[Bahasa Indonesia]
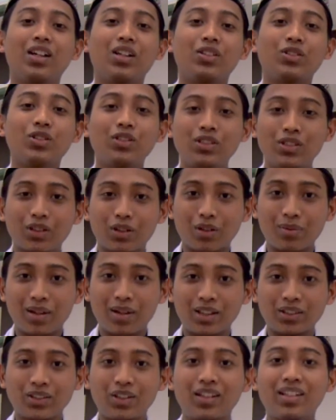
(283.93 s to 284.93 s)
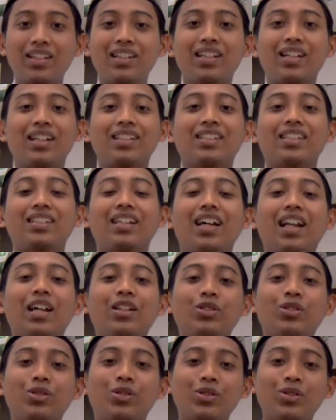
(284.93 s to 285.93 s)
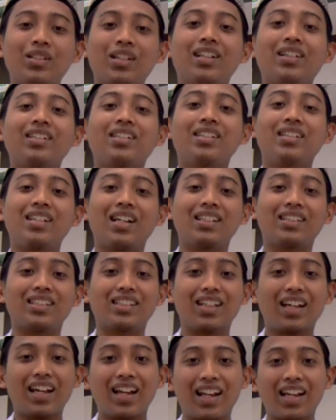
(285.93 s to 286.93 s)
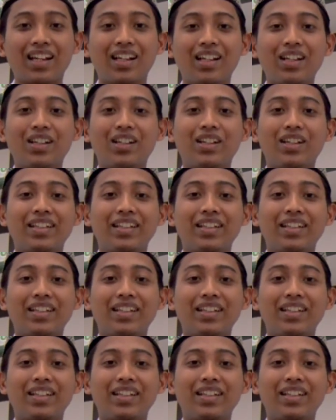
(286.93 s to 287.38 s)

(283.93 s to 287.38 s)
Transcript: suci Ramadan dengan segala turunan, dengan segala